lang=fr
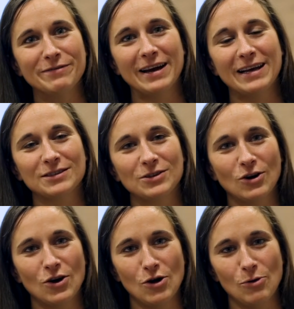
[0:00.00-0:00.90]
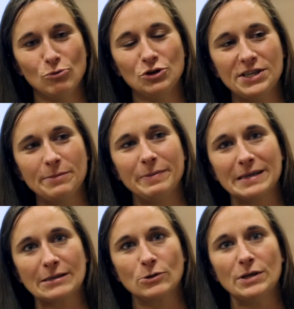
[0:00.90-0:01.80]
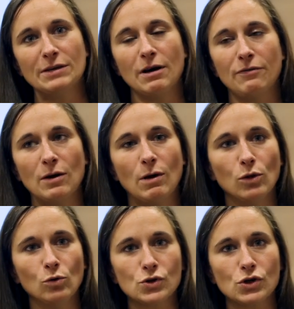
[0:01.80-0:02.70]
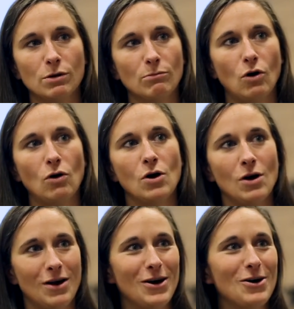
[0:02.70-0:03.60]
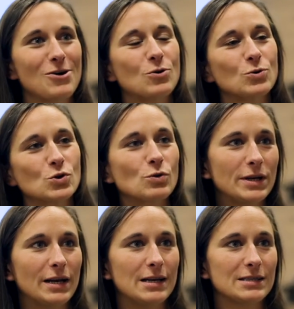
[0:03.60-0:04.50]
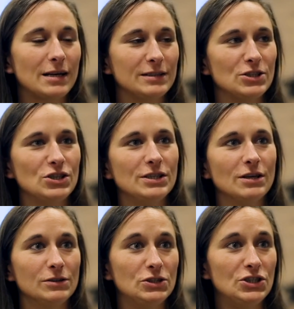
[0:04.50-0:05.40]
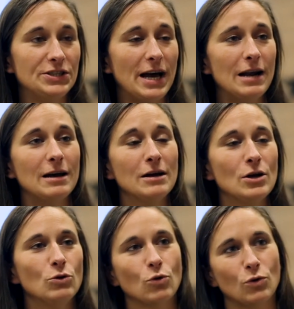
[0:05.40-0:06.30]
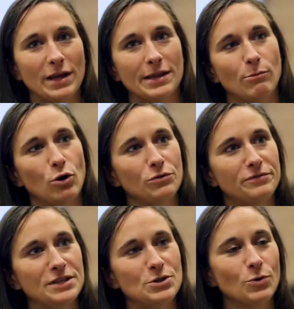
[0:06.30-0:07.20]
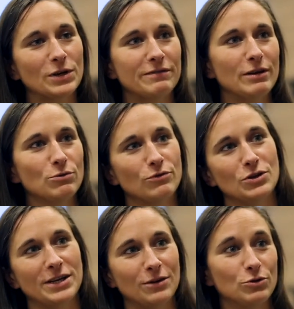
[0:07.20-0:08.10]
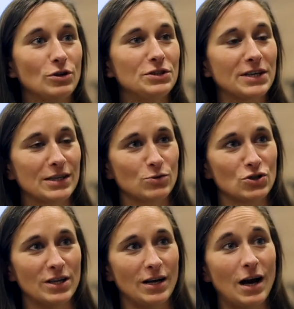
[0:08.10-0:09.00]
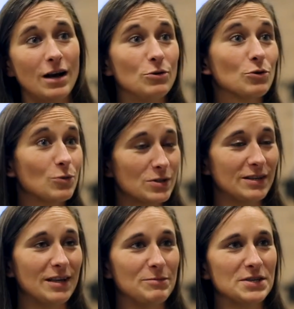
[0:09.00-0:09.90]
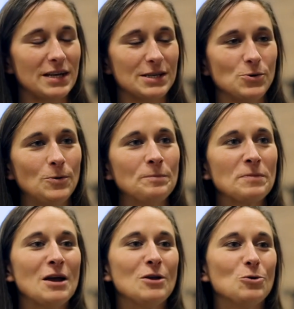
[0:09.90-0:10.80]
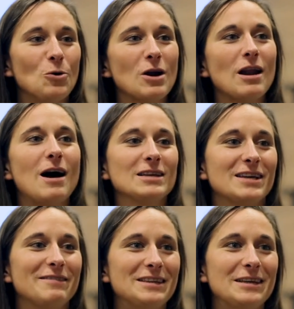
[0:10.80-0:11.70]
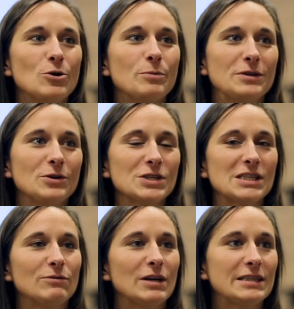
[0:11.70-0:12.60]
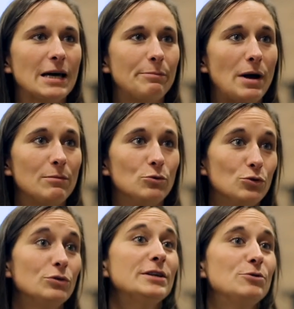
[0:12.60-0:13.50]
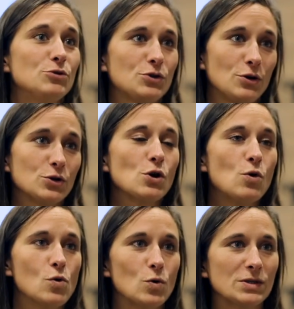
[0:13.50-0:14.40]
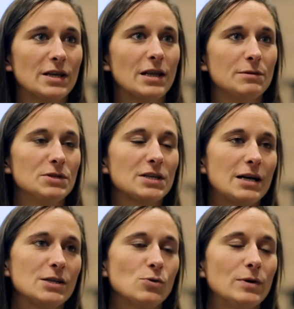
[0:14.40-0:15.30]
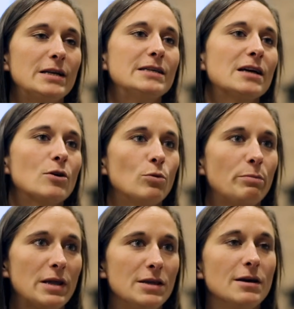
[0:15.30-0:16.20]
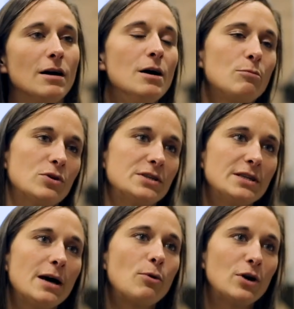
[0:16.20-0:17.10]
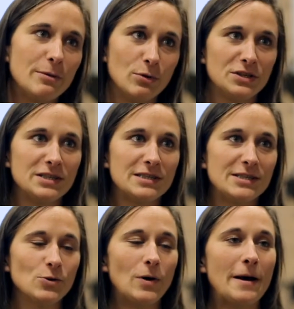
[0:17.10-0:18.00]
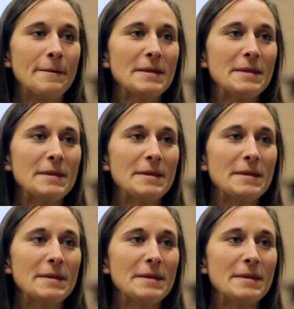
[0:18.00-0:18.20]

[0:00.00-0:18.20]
il va être euh, multiple parce qu'il va falloir non seulement euh, construire la stratégie euh, digitale, donc on a d'abord une vision qui va nous venir de notre direction générale, notre conseil d'administration. Donc là, ça va être des compétences qui vont être capables de donner du sens au conseil d'administration et de les accompagner pour les aider à prendre les bonnes décisions.